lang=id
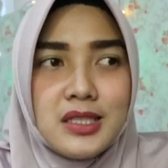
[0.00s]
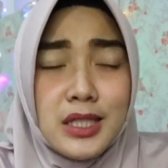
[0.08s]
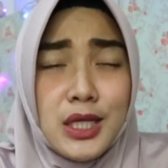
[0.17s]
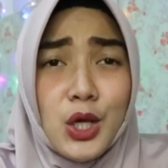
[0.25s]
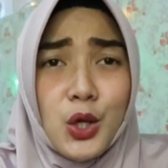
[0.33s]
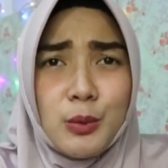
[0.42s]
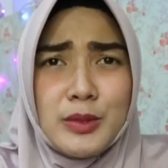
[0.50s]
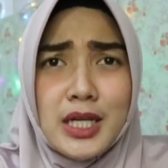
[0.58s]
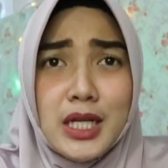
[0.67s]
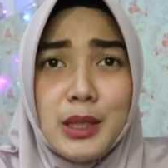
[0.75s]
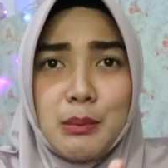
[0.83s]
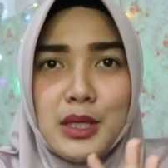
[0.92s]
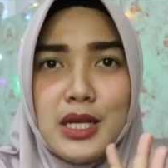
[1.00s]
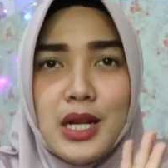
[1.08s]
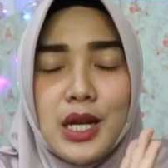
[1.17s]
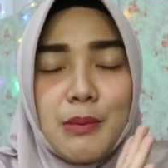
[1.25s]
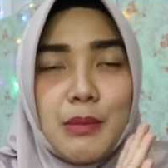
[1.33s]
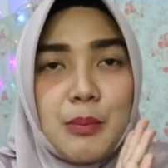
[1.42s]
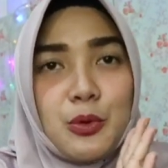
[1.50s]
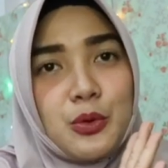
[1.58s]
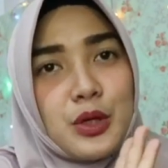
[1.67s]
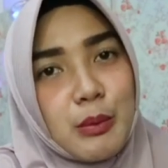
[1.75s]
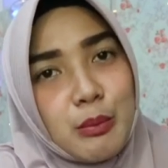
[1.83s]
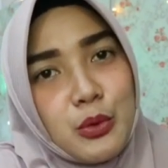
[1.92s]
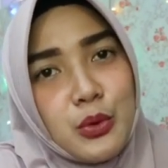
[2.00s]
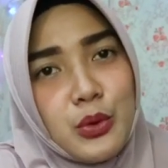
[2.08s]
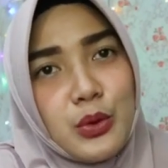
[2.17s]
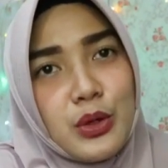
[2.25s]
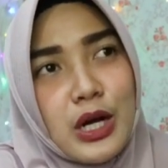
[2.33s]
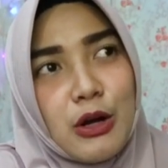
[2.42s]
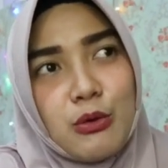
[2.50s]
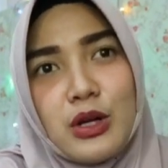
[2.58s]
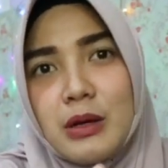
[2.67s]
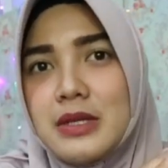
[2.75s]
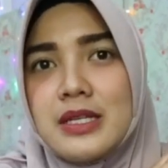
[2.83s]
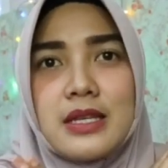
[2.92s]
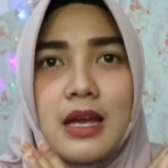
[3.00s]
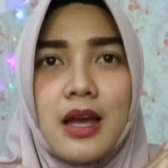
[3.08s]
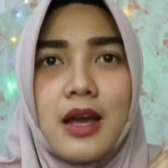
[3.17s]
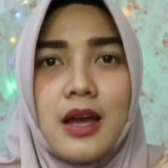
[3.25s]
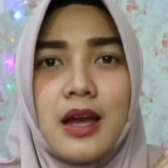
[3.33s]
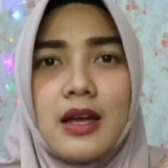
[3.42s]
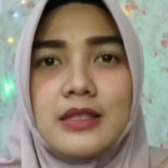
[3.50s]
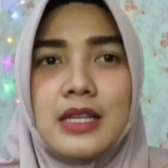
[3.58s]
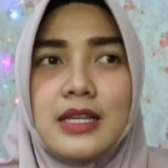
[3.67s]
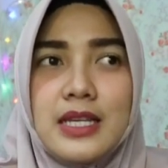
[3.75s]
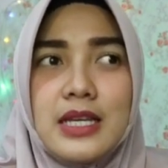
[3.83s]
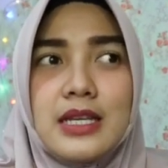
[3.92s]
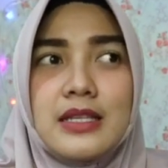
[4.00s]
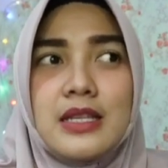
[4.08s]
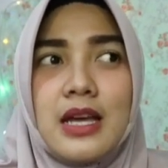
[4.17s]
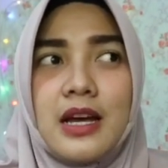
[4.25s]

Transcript: jadi kalau misalkan lebih dari 50 ribu aku nggak bisa jadi